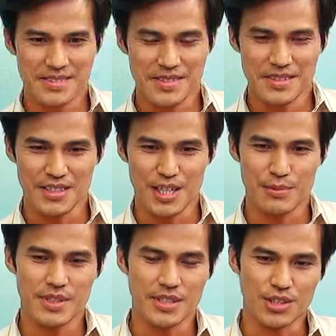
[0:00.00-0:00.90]
真的改
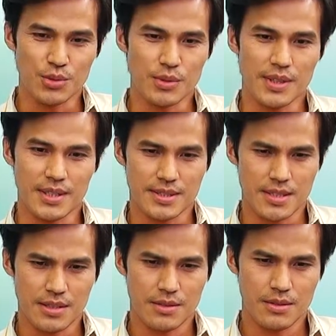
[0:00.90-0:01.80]
变很多啊，
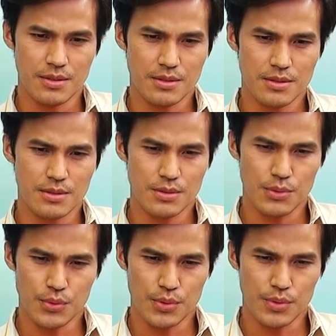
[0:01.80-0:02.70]
然后
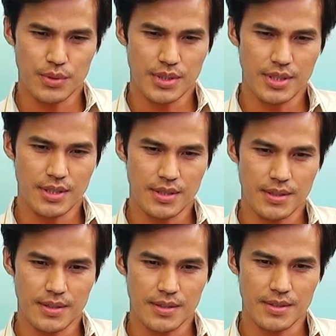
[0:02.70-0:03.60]

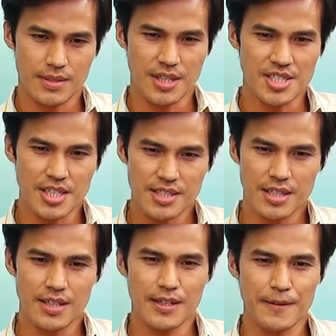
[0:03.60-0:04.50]
会，但现
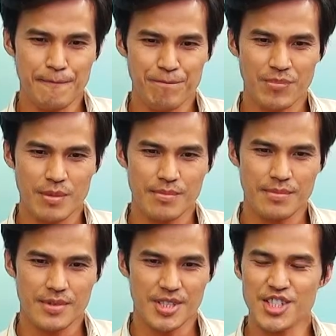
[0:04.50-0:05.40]
在。
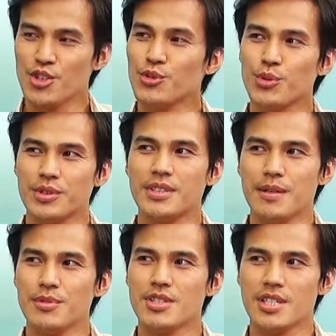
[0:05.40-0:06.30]
轻松多
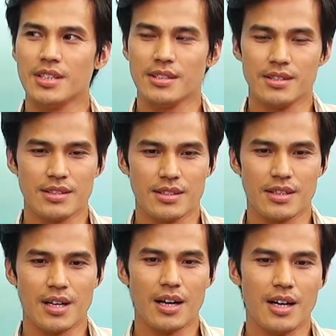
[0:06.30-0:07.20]
了没有像
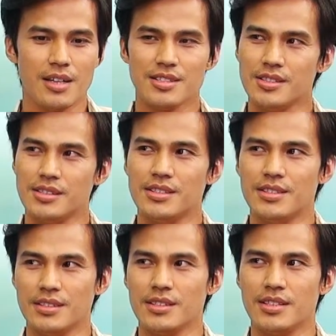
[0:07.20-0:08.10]
刚开始的压
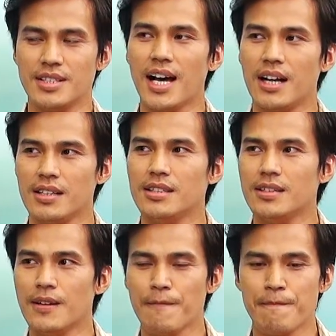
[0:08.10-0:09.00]
力。的压力，